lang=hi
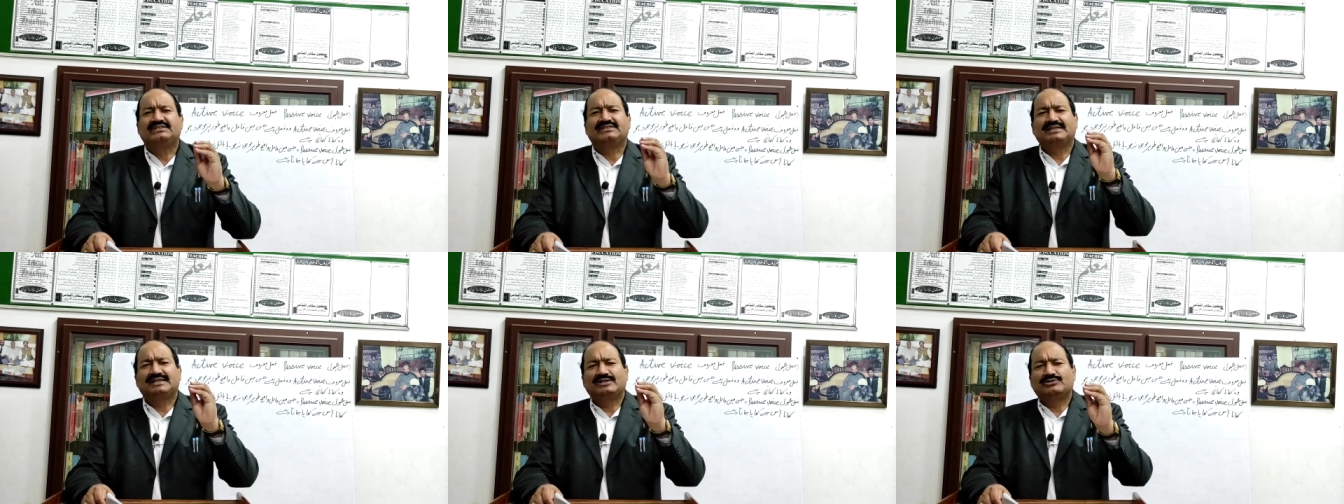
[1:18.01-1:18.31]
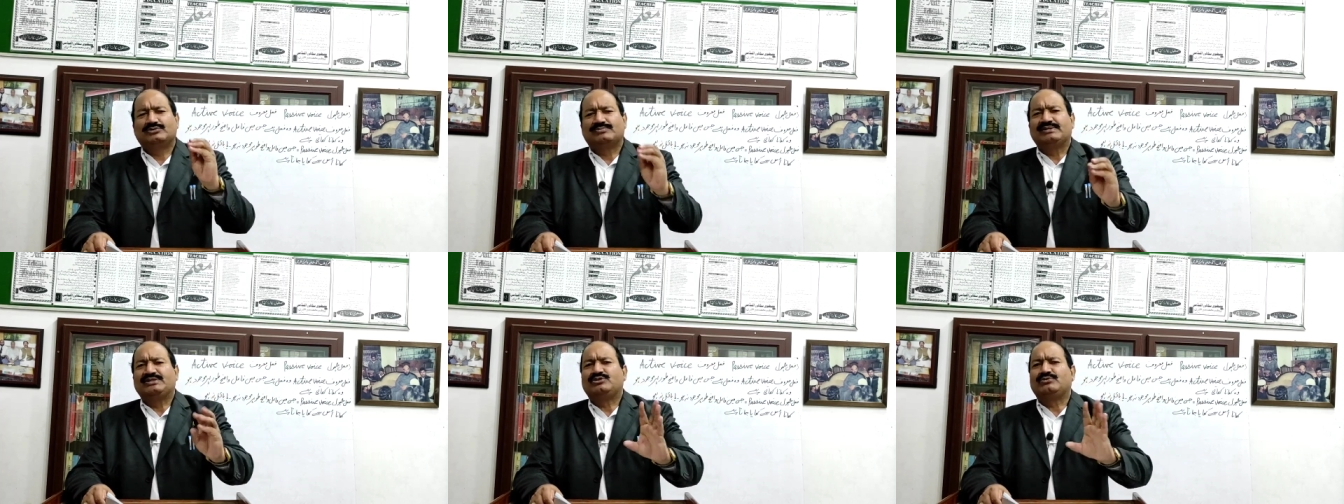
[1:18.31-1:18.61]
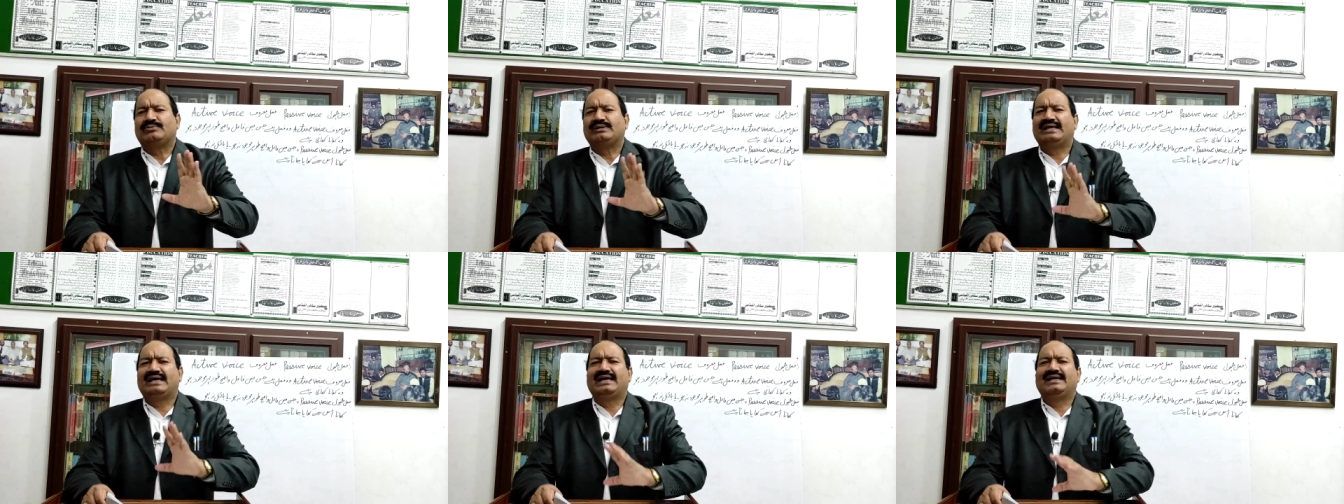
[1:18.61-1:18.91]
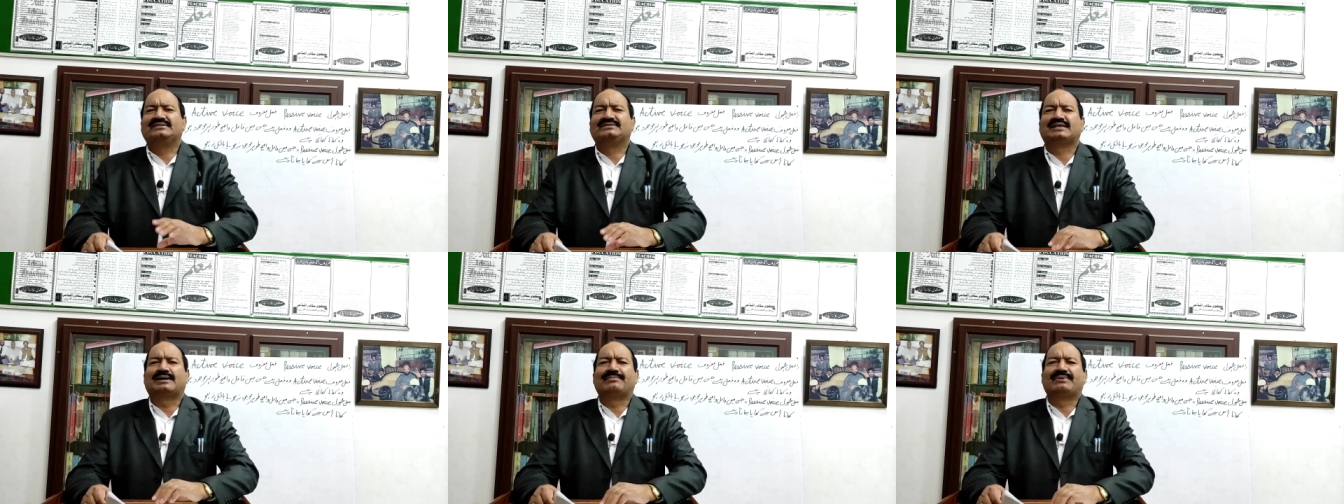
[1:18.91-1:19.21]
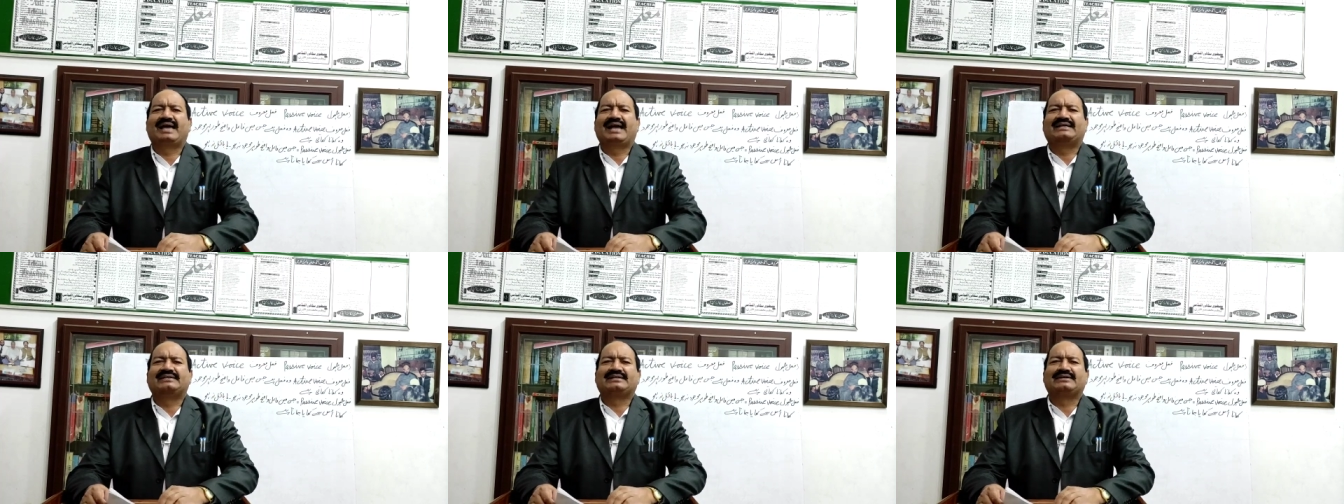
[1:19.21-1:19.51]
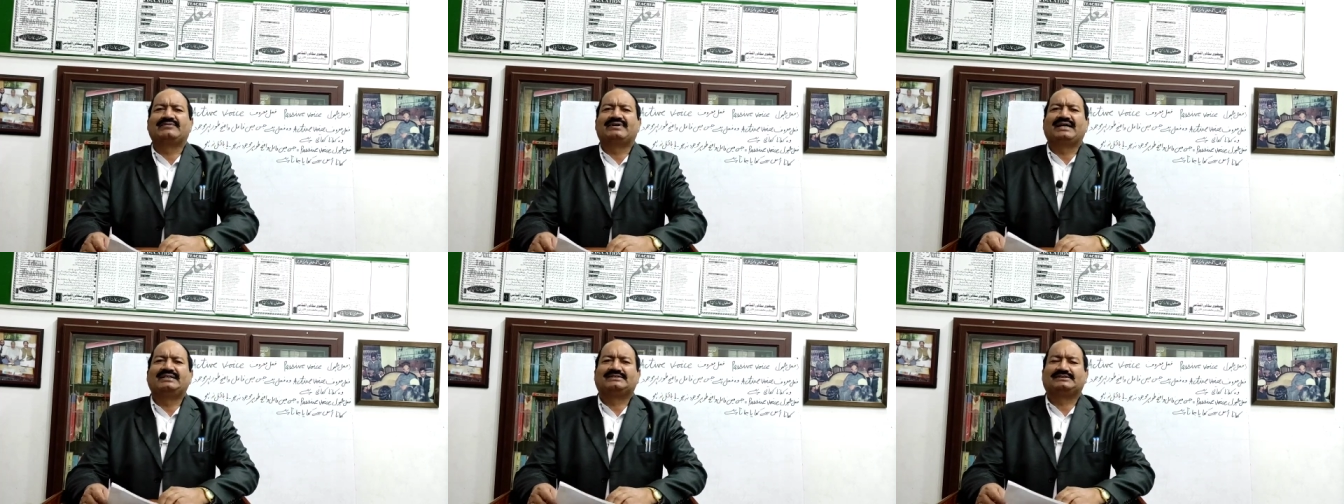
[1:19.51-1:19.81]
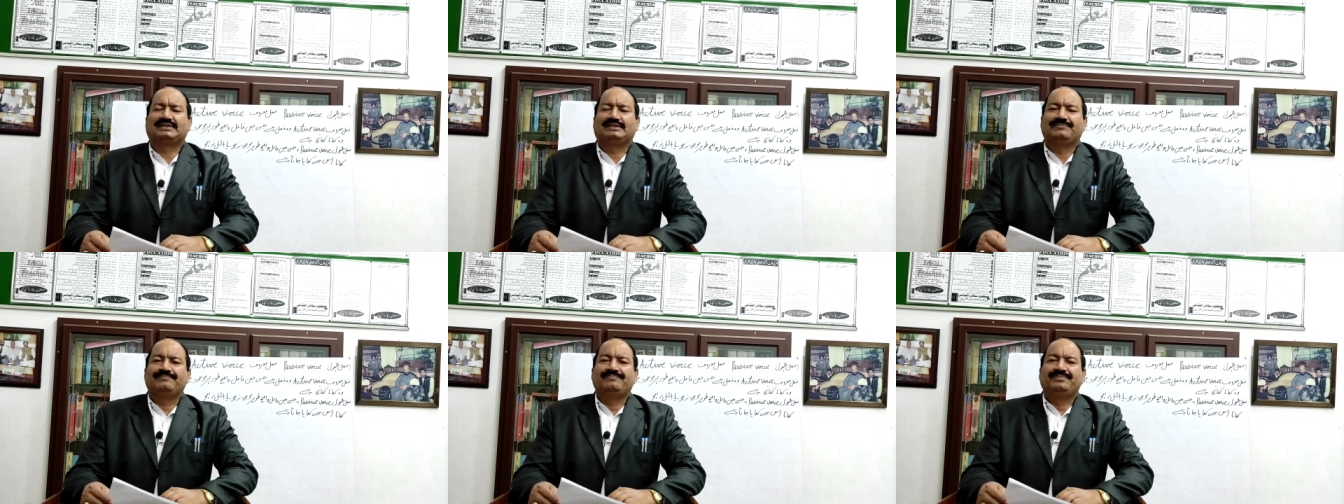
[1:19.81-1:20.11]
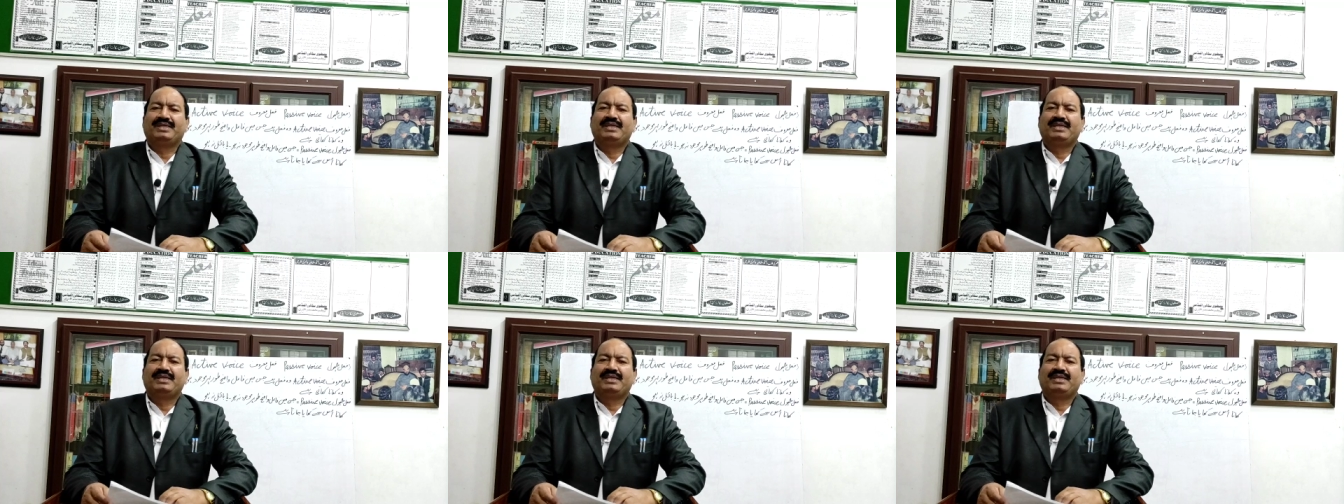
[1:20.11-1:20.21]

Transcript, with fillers: जितने उसमें जुमले हैं सब एक्टिव वॉइस थे